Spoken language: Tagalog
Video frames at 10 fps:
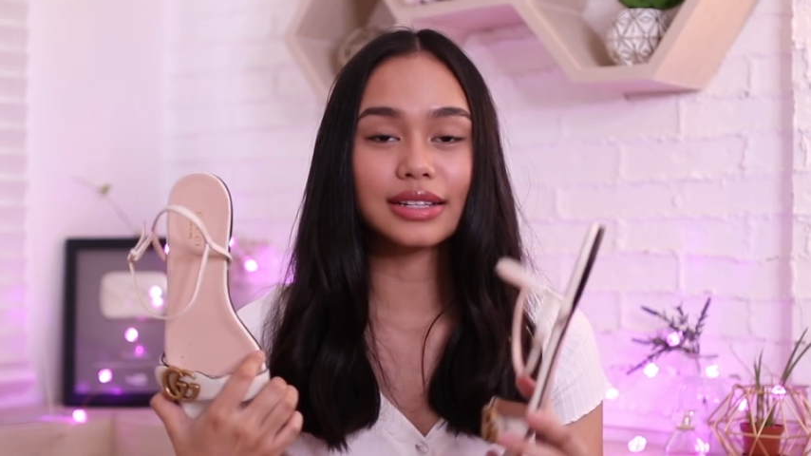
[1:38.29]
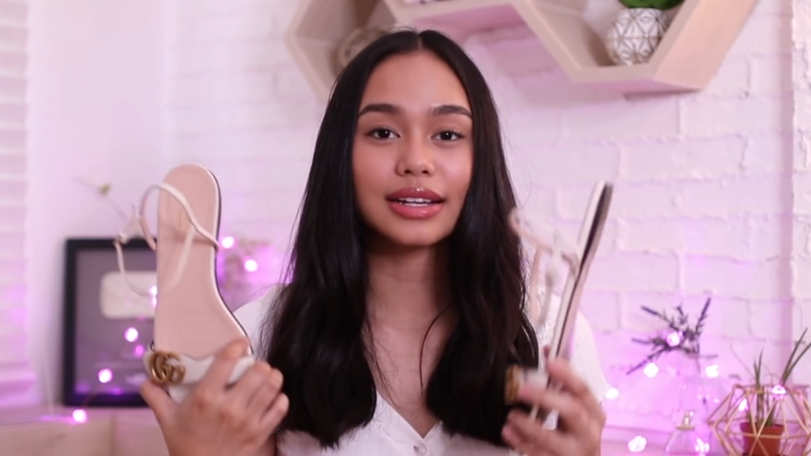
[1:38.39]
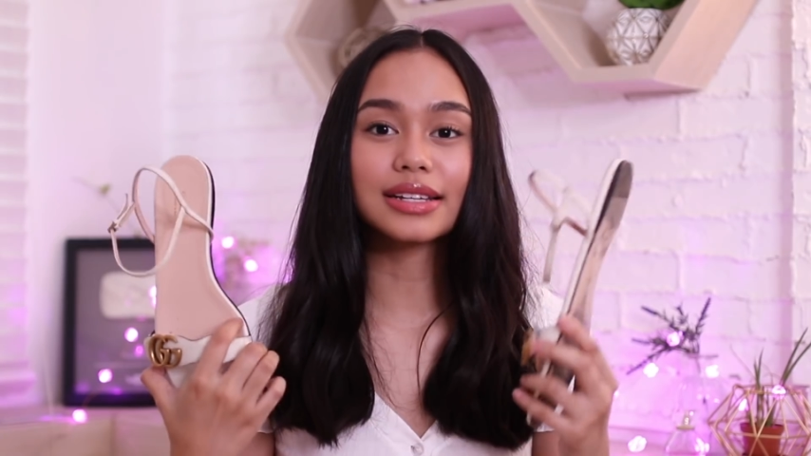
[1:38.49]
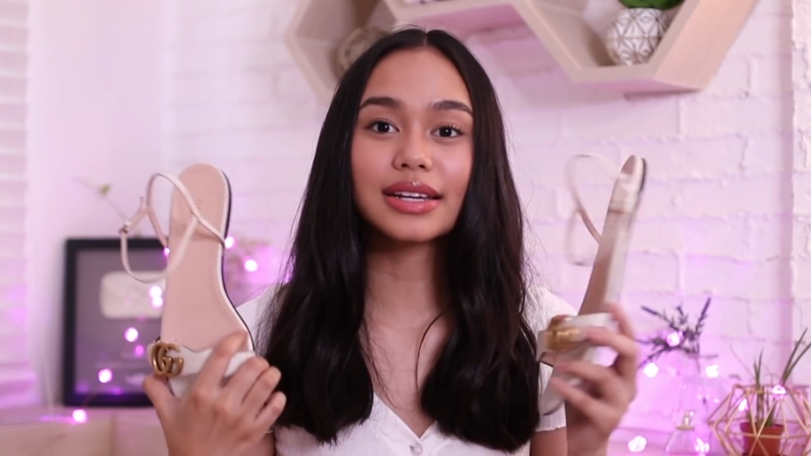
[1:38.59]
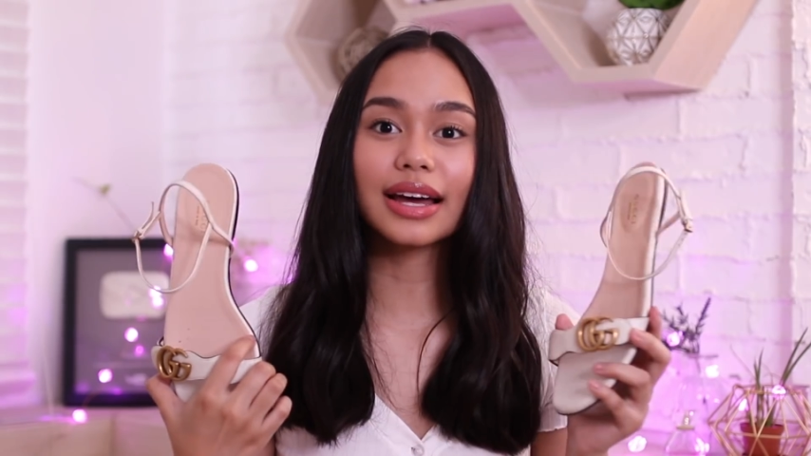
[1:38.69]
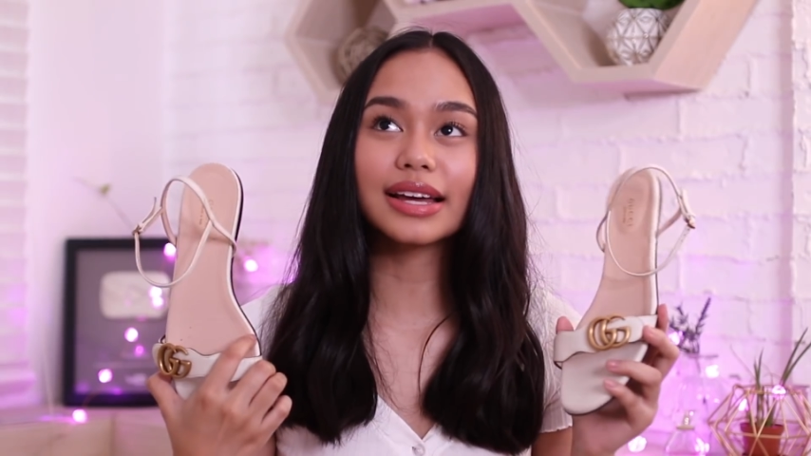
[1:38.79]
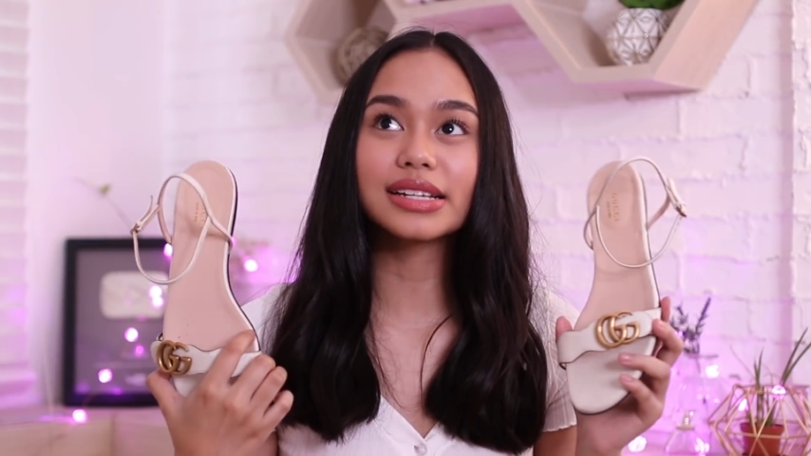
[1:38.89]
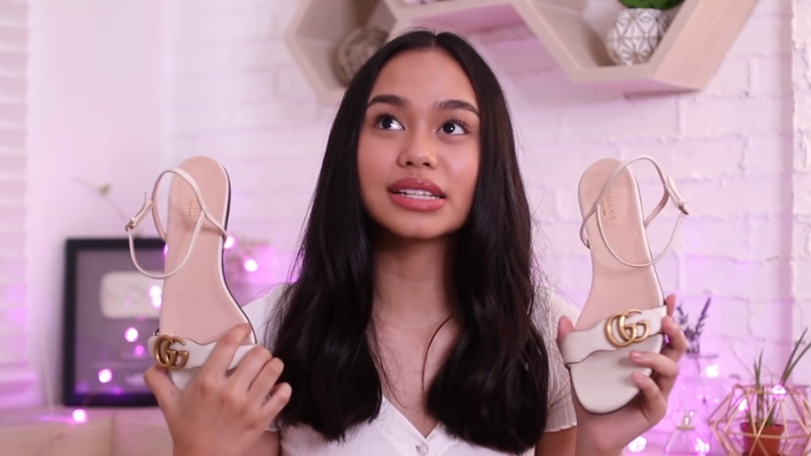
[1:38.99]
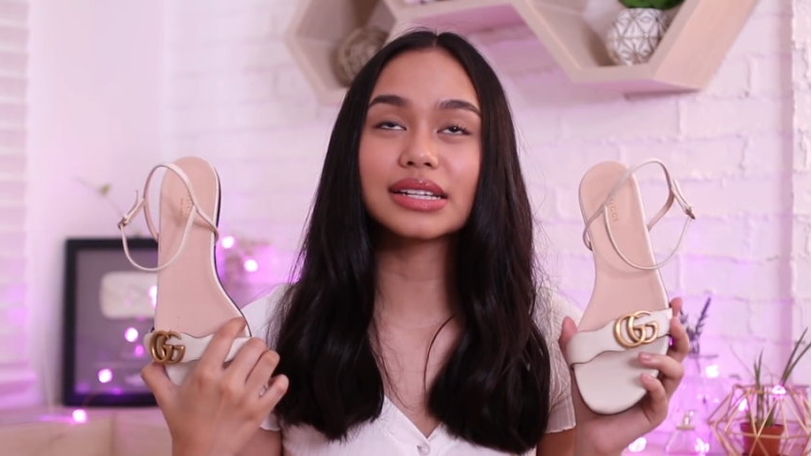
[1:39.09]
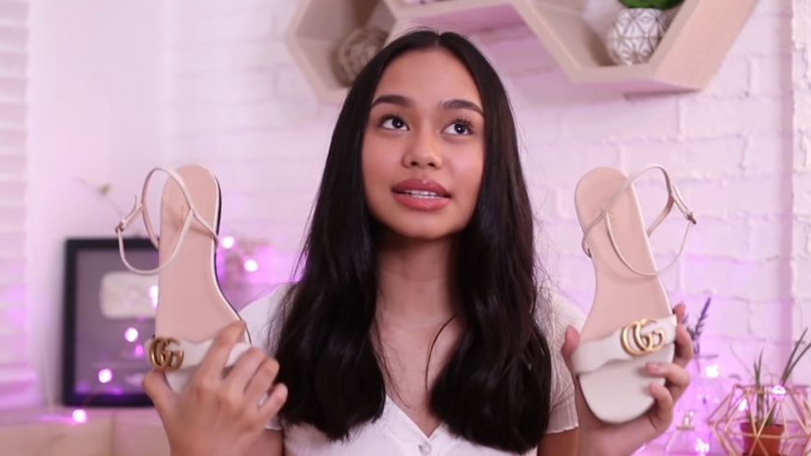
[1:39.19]
Kasi
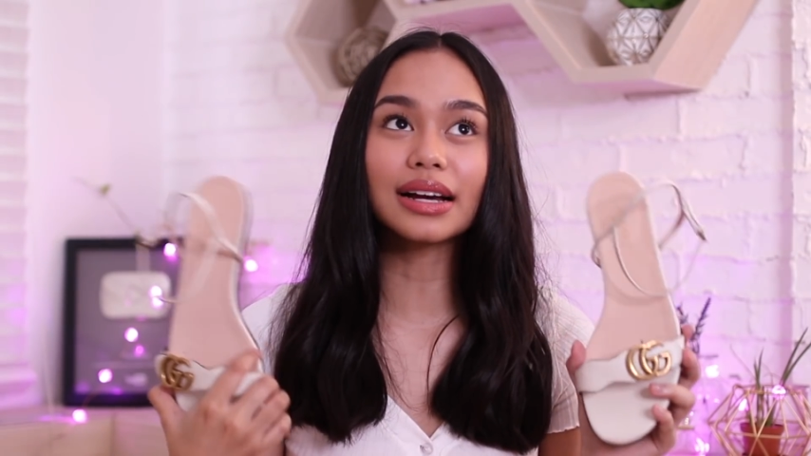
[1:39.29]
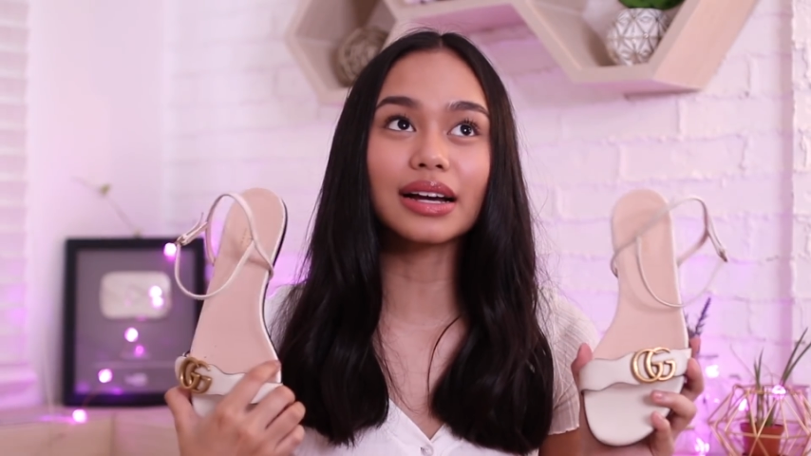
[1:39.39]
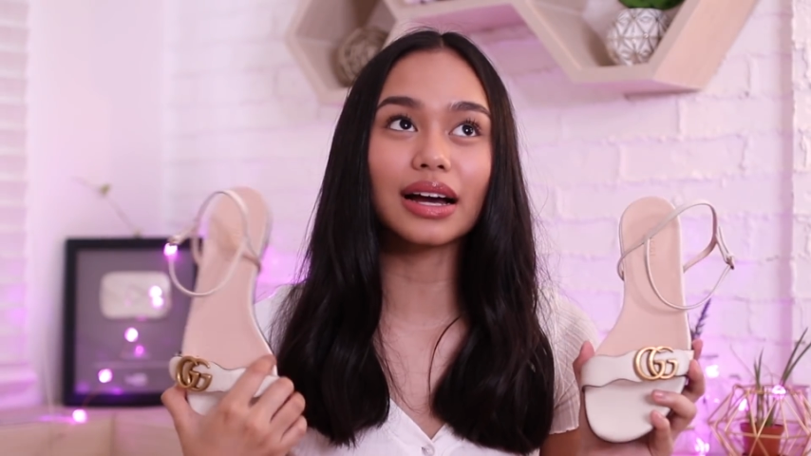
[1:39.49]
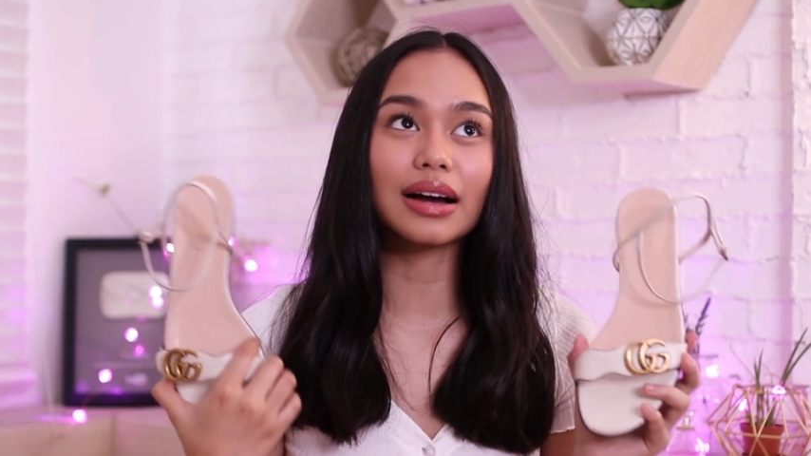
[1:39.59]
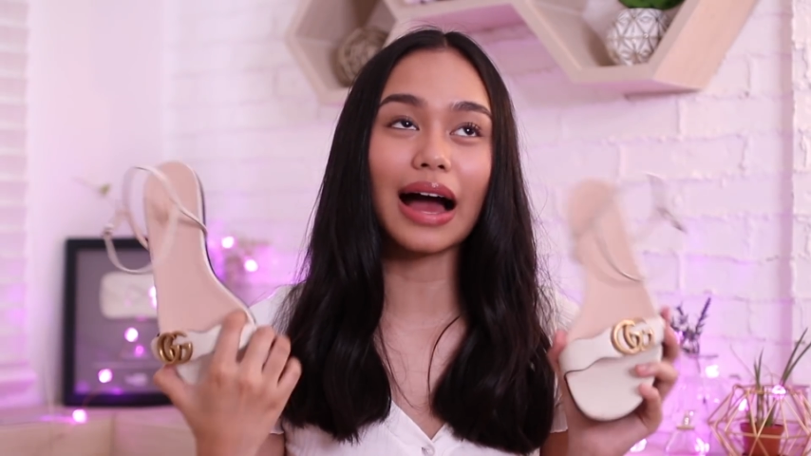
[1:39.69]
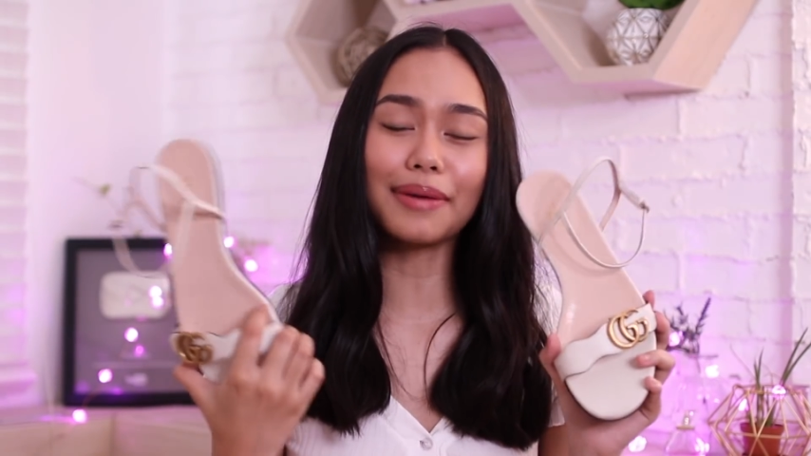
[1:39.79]
guys, isang,